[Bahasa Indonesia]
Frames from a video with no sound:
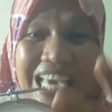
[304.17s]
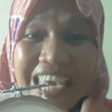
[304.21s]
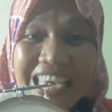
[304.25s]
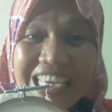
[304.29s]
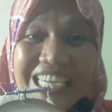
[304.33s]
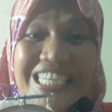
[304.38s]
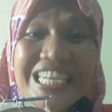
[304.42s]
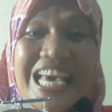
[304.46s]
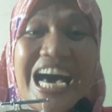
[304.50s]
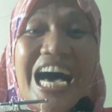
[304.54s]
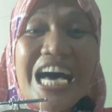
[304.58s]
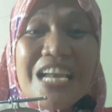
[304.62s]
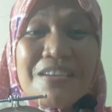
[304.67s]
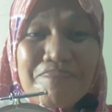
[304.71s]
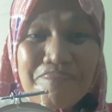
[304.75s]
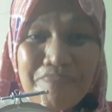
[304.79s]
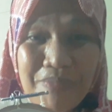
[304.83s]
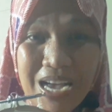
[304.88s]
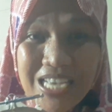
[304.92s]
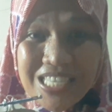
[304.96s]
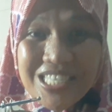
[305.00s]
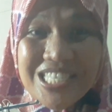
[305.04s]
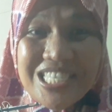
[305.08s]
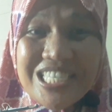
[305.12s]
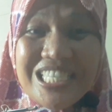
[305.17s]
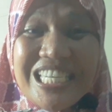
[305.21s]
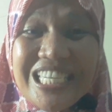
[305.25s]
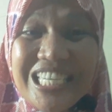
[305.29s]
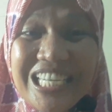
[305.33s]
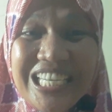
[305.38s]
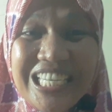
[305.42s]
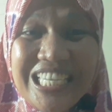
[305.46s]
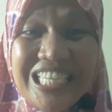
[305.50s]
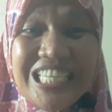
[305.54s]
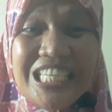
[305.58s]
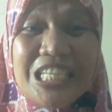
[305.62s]
keindahan punch
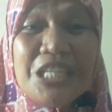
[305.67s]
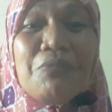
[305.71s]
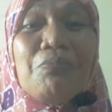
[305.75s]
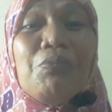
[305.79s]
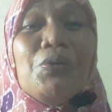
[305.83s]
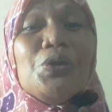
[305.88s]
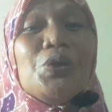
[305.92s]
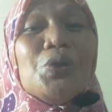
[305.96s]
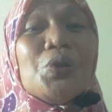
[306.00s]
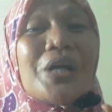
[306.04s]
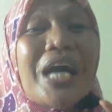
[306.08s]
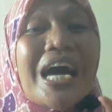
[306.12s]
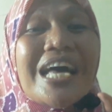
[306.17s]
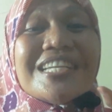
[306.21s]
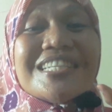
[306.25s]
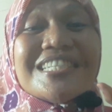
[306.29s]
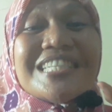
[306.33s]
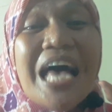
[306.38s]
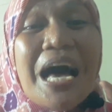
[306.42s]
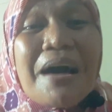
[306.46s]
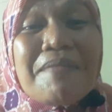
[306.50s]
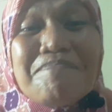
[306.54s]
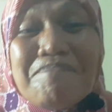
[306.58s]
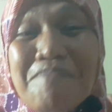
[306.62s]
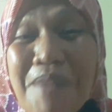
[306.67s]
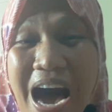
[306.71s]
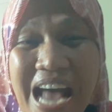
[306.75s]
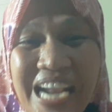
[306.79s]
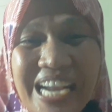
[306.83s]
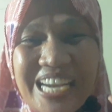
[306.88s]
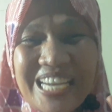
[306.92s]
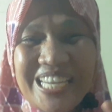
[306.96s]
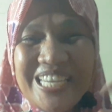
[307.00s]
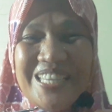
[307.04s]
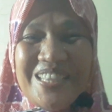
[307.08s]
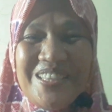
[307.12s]
needle ini dibutuhkan
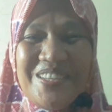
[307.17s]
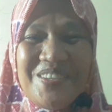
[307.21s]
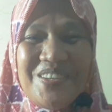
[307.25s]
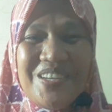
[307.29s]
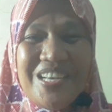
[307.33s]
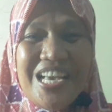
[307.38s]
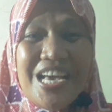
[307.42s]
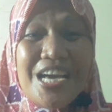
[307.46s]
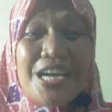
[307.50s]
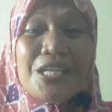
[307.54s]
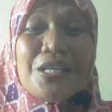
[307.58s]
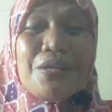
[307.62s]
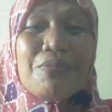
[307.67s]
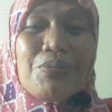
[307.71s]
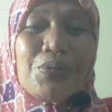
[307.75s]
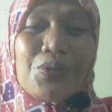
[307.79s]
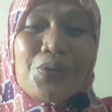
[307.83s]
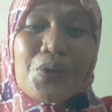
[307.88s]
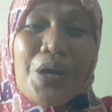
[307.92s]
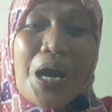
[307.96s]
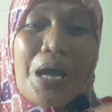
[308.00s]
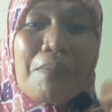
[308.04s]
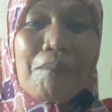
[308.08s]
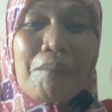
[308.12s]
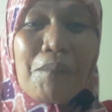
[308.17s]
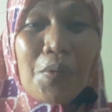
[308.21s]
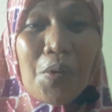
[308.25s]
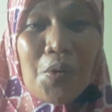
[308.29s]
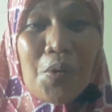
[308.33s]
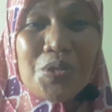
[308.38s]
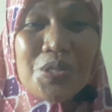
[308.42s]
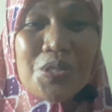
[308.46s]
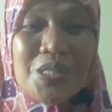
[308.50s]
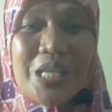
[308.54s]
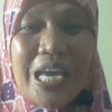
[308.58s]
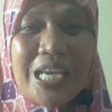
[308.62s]
sabar gitu. Dibutuhkan
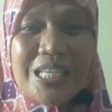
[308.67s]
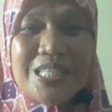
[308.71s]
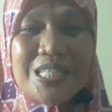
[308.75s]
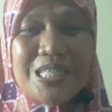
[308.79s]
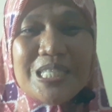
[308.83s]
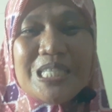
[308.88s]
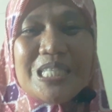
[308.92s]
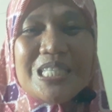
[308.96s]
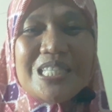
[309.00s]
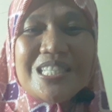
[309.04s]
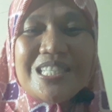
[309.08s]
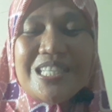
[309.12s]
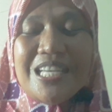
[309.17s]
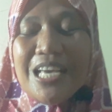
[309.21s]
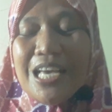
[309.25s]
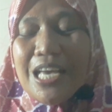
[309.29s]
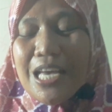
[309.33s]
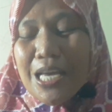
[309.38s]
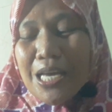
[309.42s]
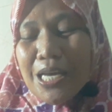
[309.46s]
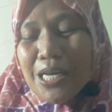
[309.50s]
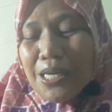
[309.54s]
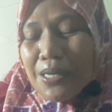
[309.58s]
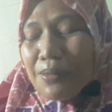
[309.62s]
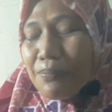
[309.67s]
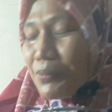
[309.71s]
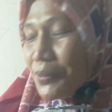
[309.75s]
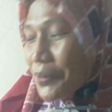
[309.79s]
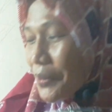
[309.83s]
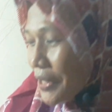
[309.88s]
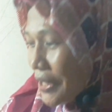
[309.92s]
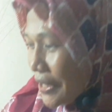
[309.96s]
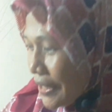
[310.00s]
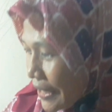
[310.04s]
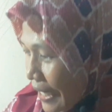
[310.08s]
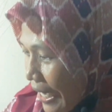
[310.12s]
proses
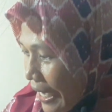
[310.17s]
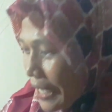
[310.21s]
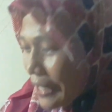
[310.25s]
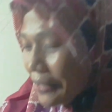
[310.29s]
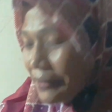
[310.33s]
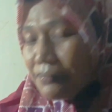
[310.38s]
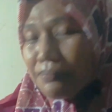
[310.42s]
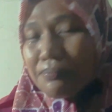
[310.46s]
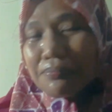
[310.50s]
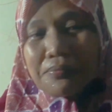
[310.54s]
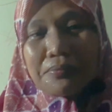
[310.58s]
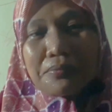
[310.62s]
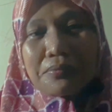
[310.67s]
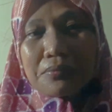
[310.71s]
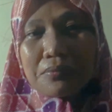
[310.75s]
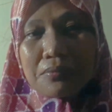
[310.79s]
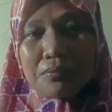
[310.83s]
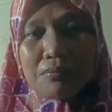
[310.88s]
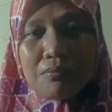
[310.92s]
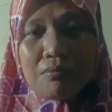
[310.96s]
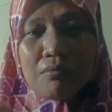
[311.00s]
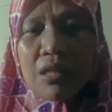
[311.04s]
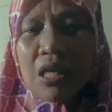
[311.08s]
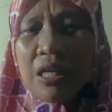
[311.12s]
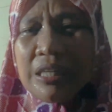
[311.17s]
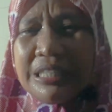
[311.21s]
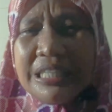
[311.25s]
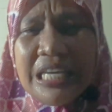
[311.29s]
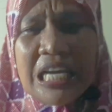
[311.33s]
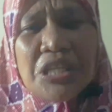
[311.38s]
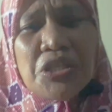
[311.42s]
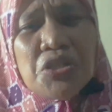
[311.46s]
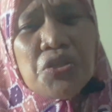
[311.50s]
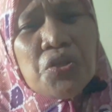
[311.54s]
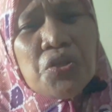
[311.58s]
Kemudian dia